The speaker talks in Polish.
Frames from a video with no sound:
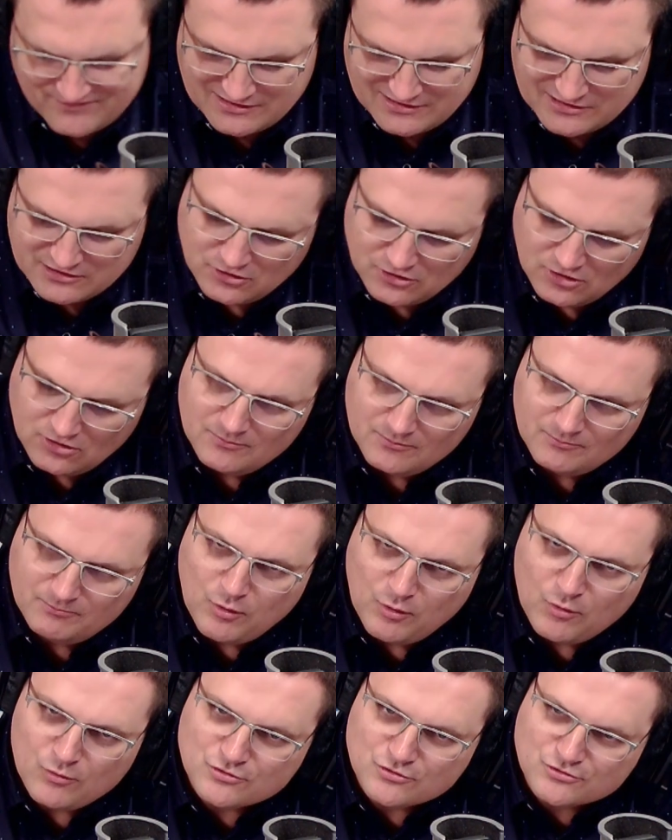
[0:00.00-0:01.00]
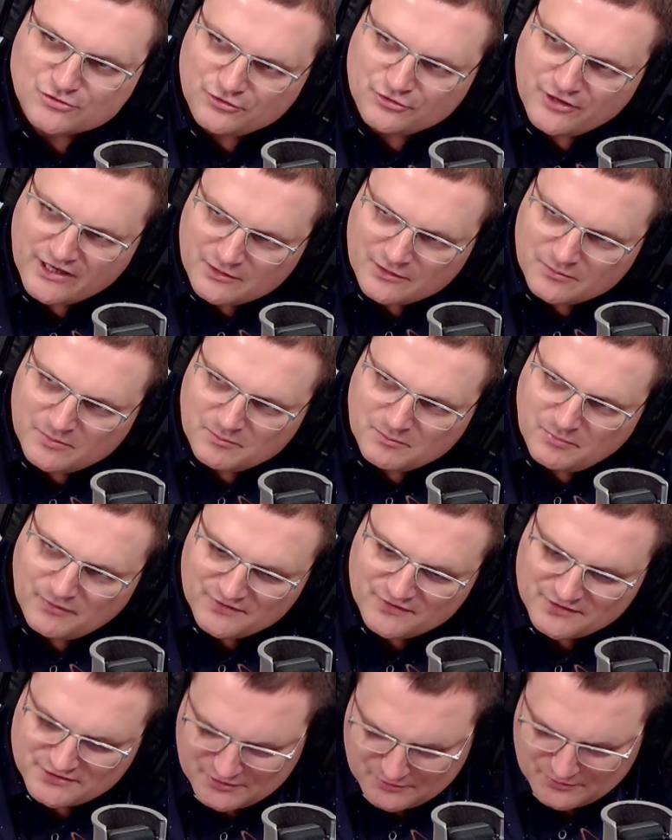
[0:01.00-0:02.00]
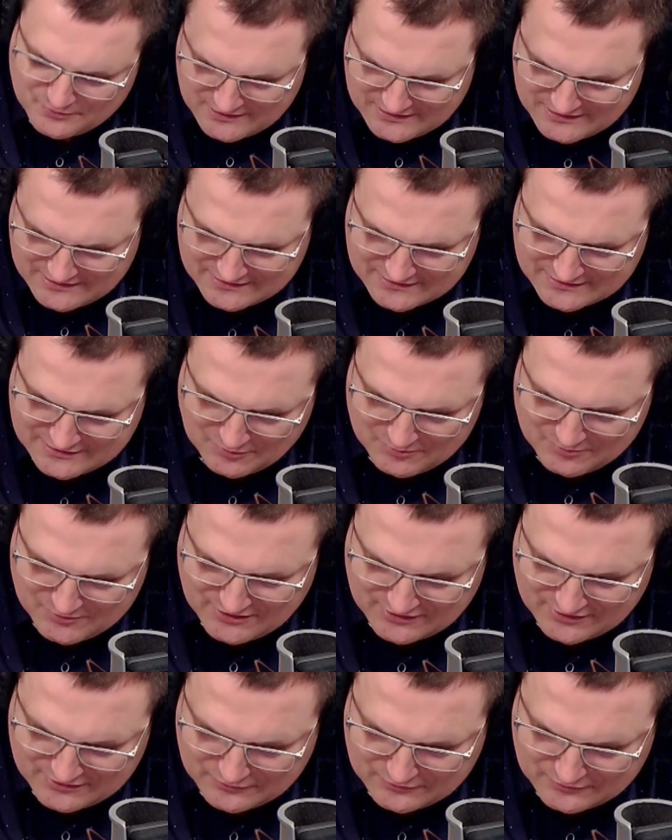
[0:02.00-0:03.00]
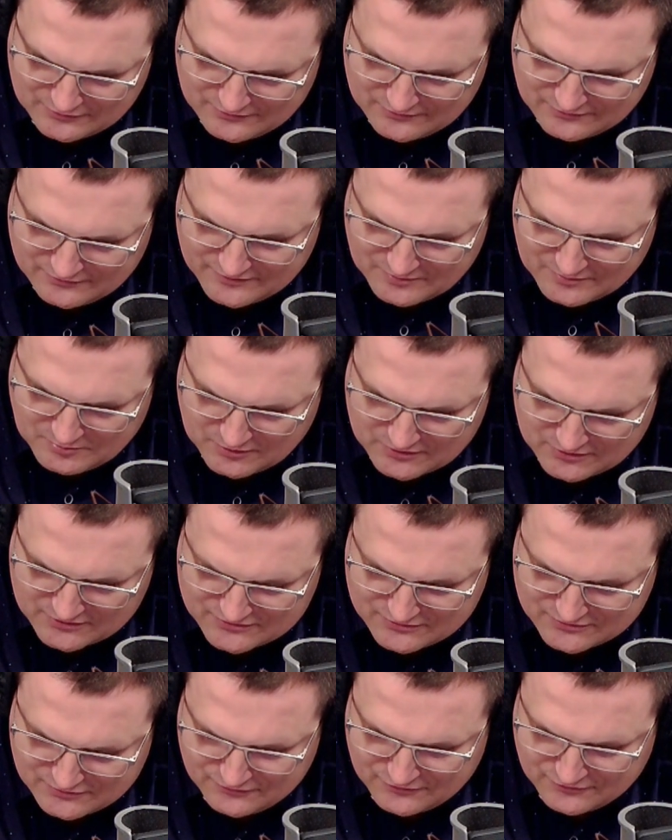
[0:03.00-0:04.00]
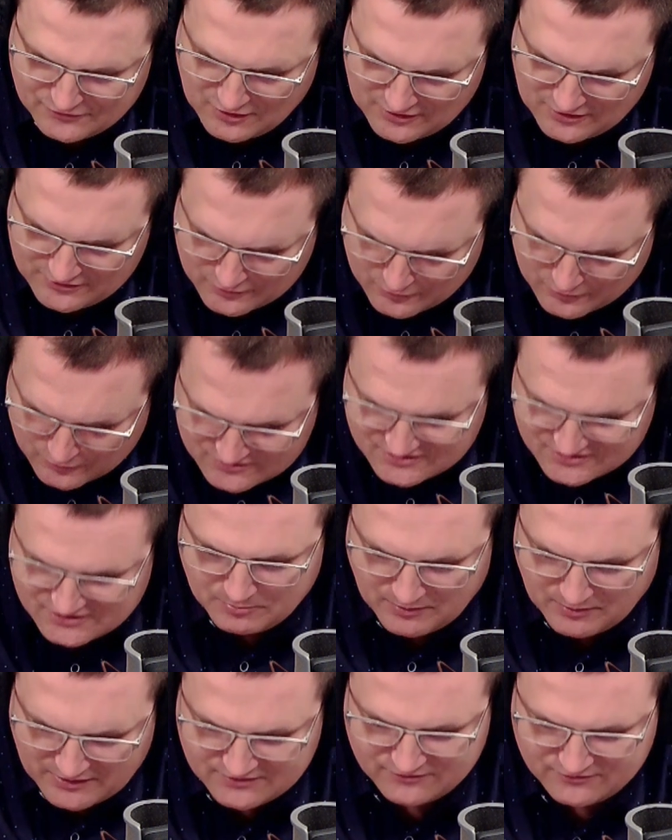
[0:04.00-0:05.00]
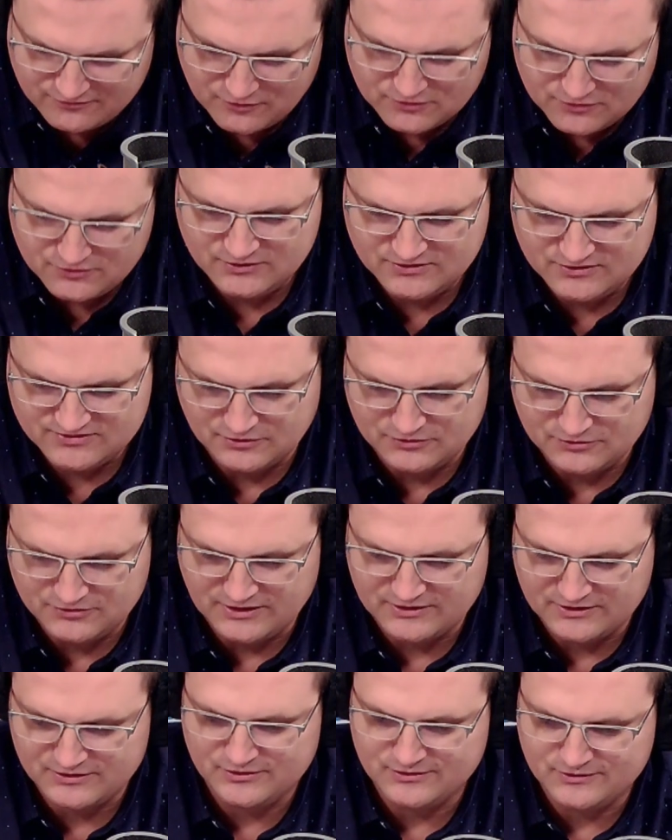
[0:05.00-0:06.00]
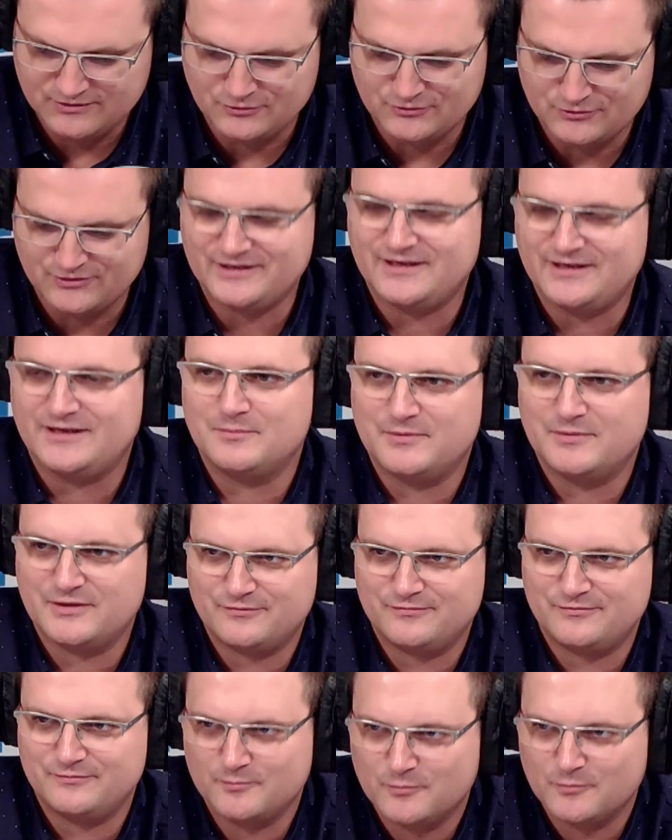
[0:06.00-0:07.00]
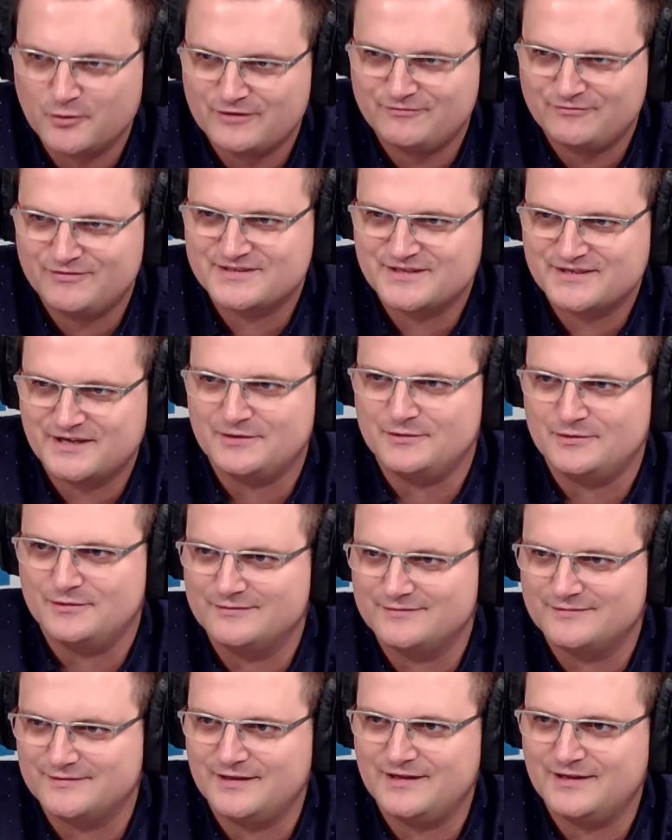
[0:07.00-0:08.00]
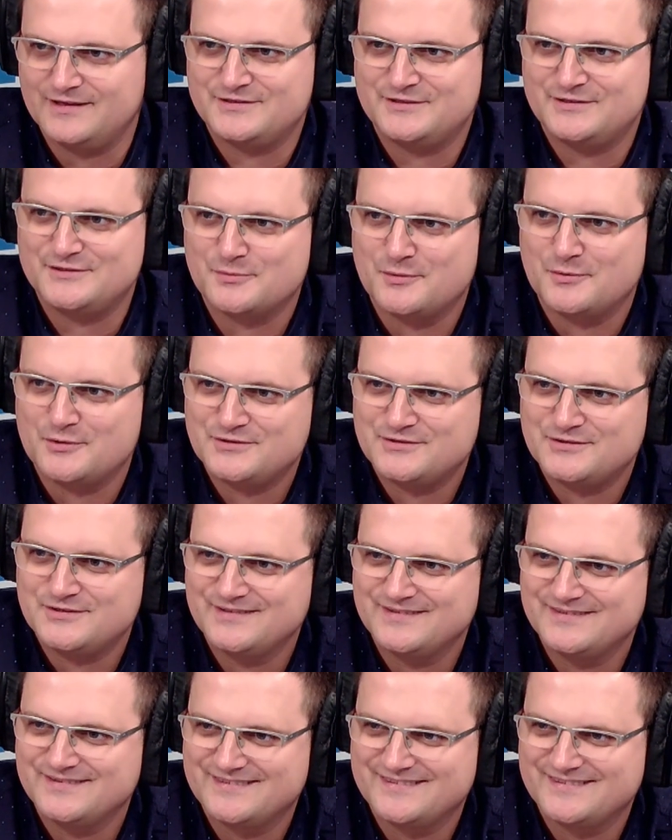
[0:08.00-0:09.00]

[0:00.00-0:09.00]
takiego połączonego, bym powiedział, e, komitetu wyborców Joanny Kunc i partii Wolni i Solidarni Kornela Morawieckiego dla ścisłości.